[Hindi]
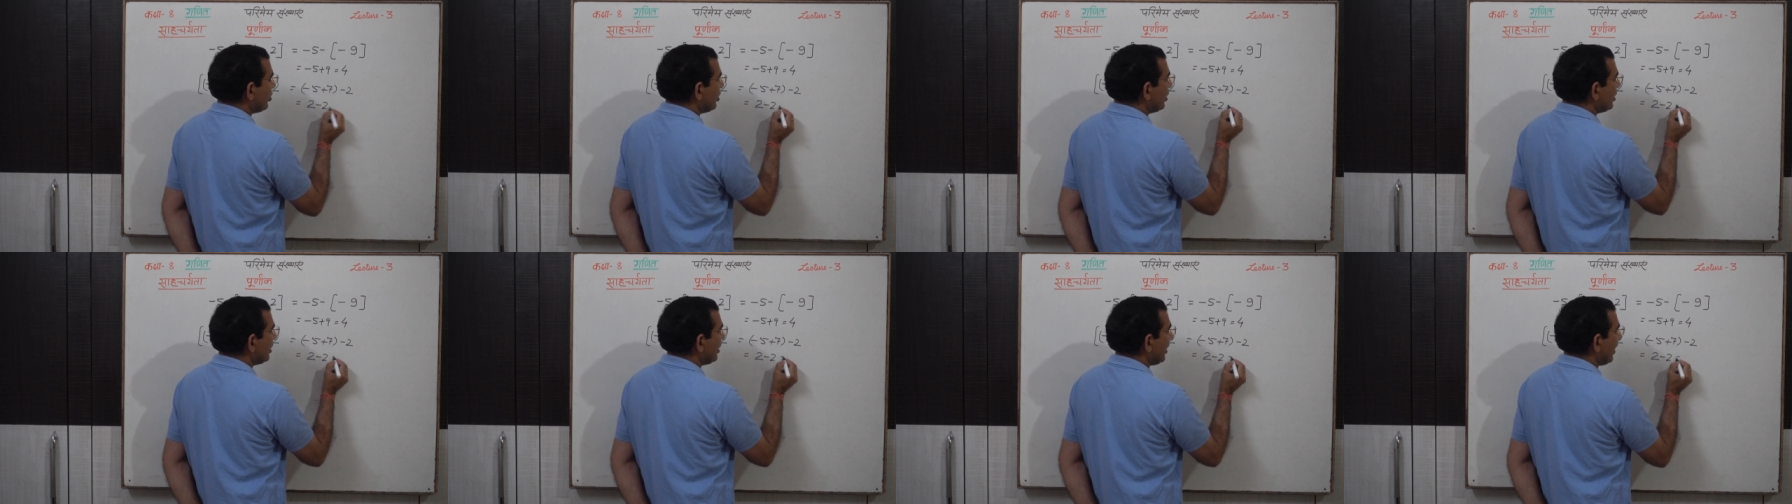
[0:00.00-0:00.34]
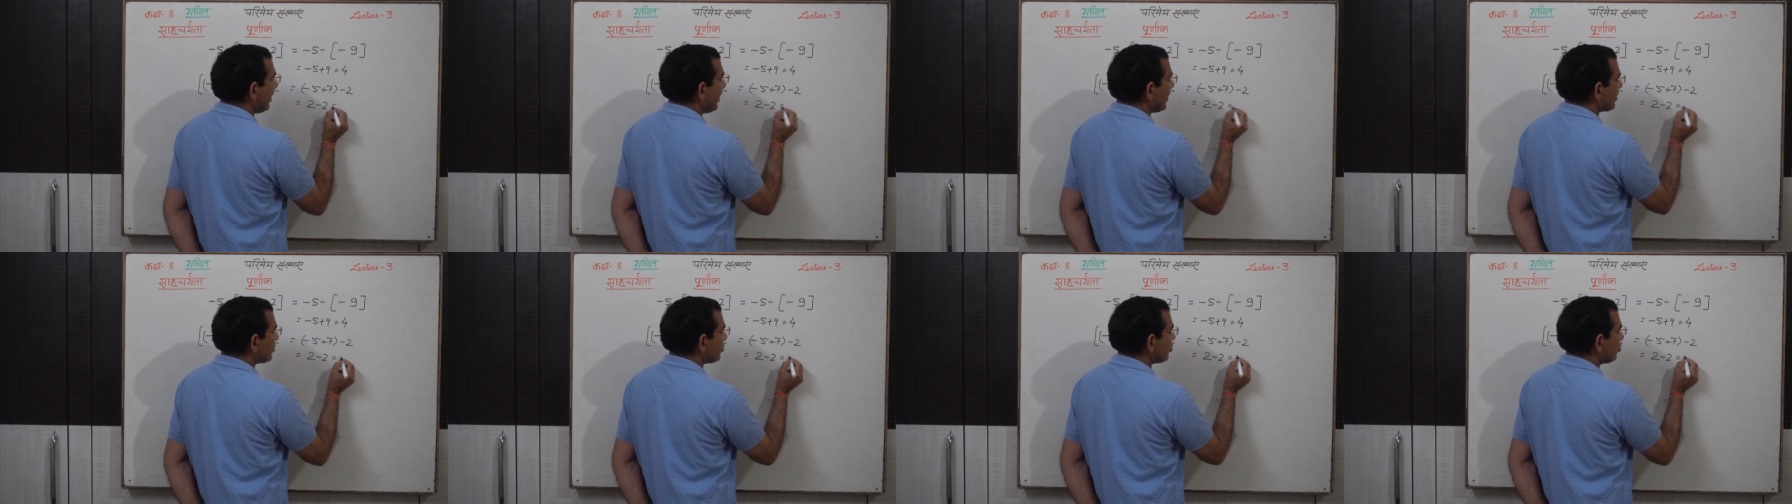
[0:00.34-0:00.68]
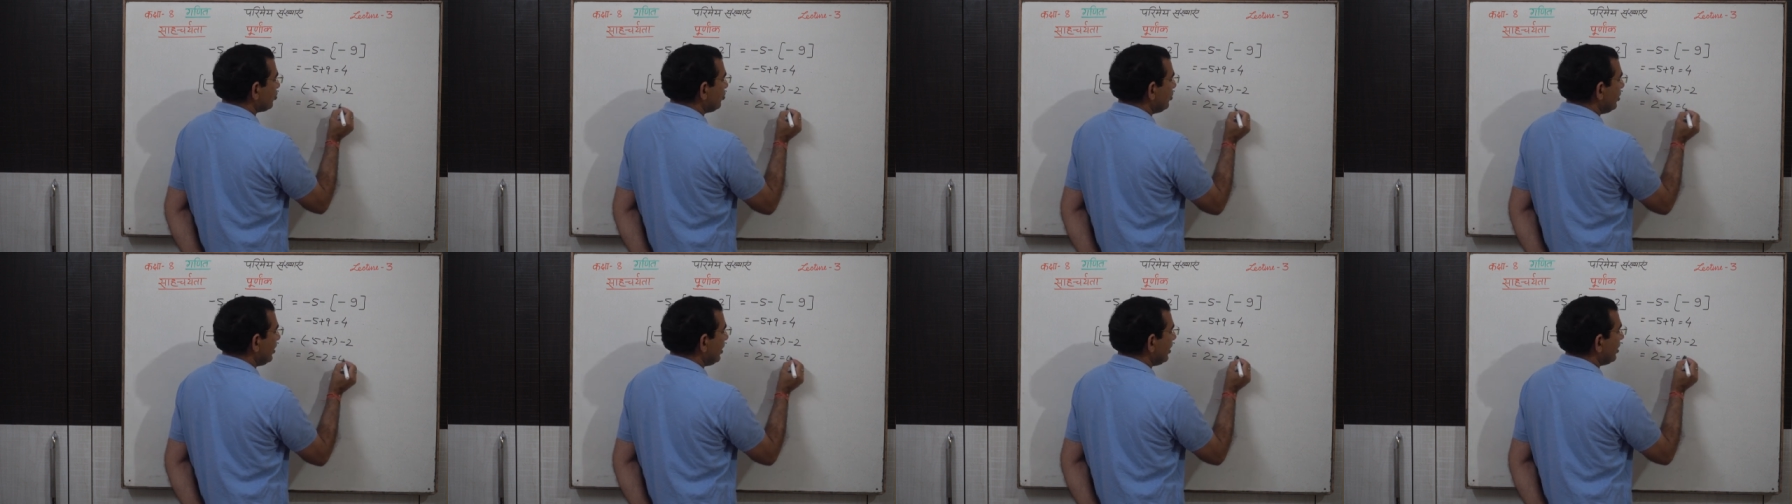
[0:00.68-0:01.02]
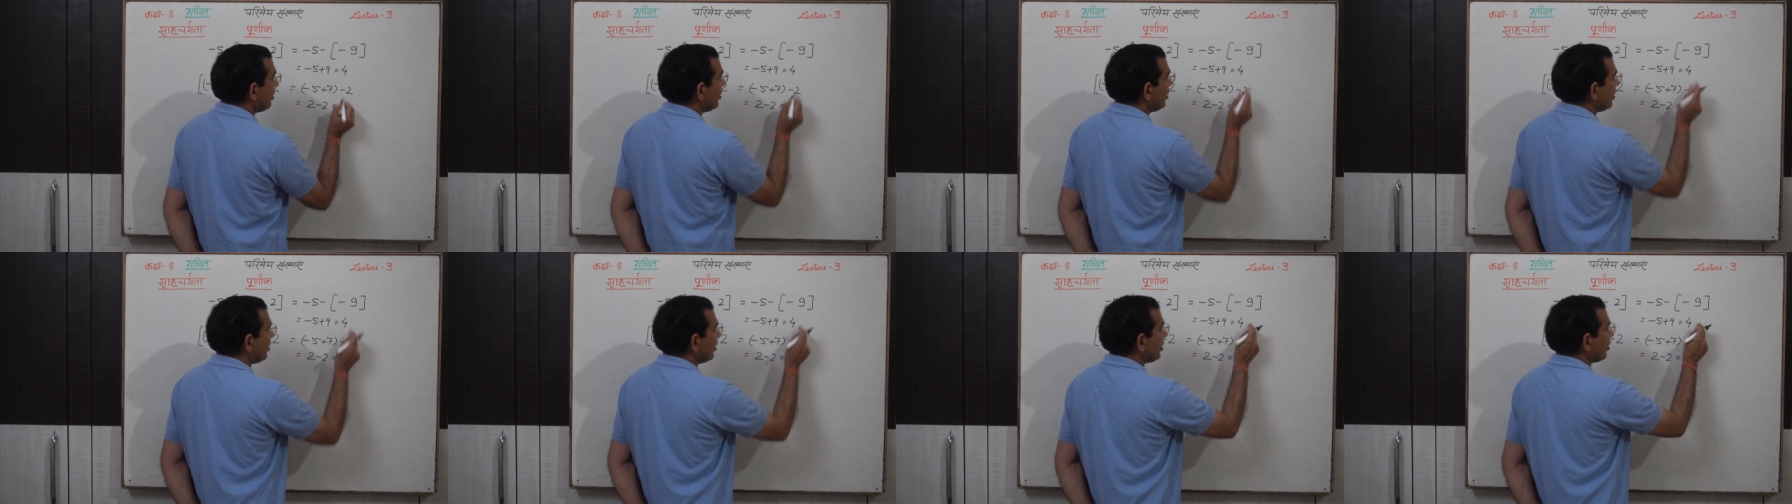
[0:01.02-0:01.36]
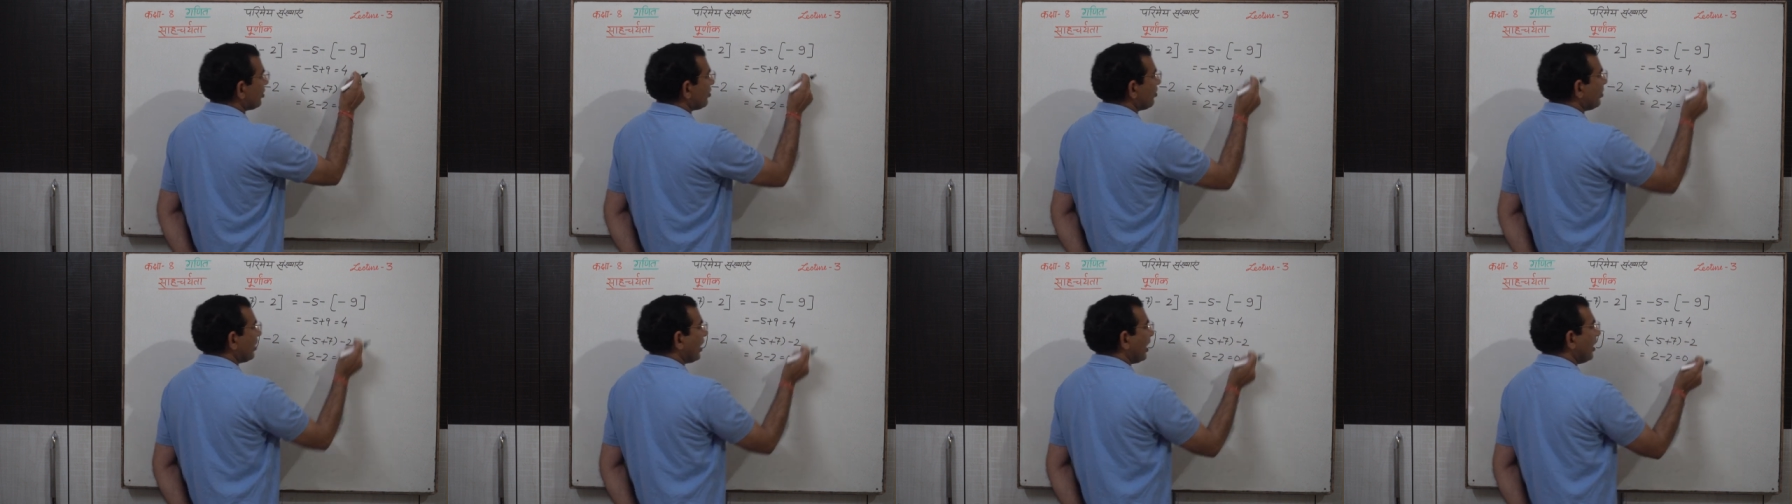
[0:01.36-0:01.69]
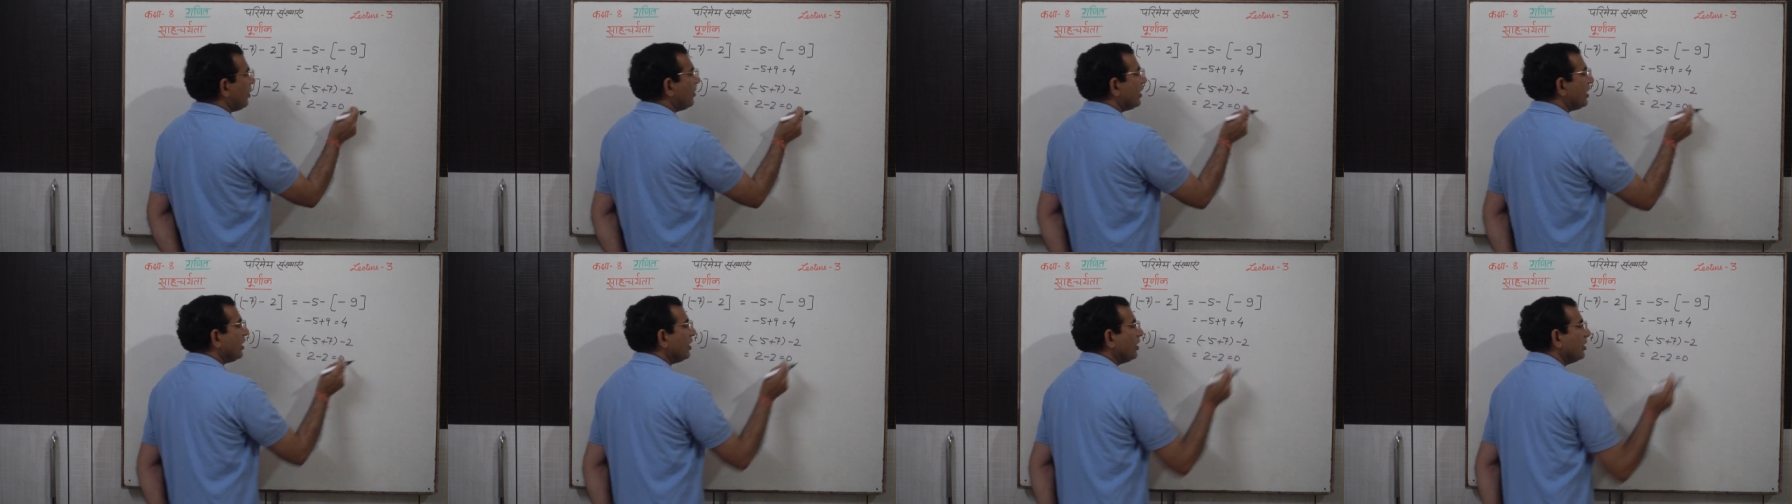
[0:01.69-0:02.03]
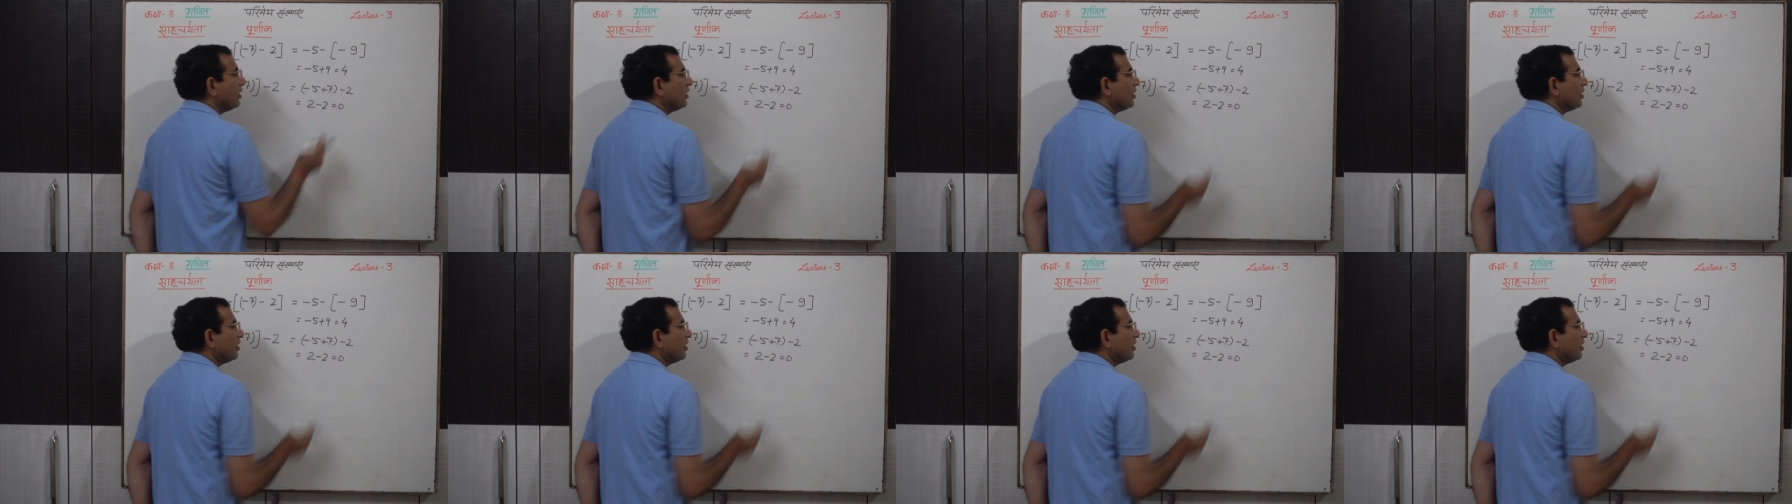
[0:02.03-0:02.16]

कितना आ गया शून्य बराबर